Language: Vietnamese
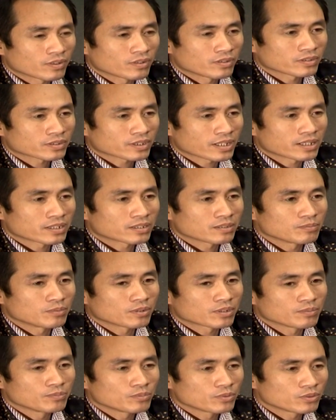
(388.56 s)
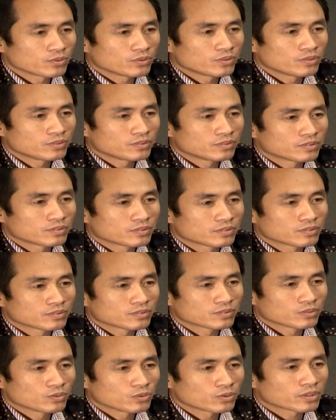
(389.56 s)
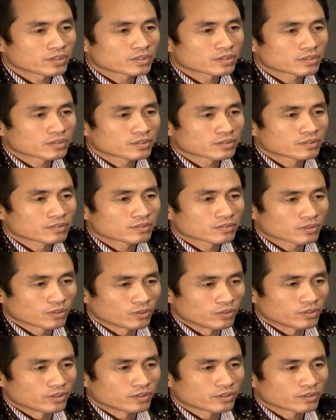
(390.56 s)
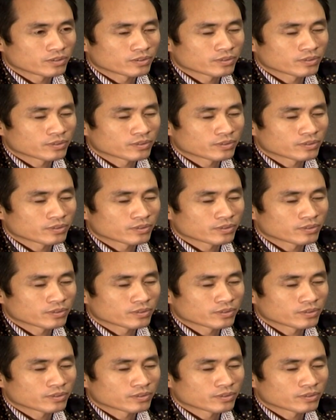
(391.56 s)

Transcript: Nó thay cho một cái mô đun hút thổi.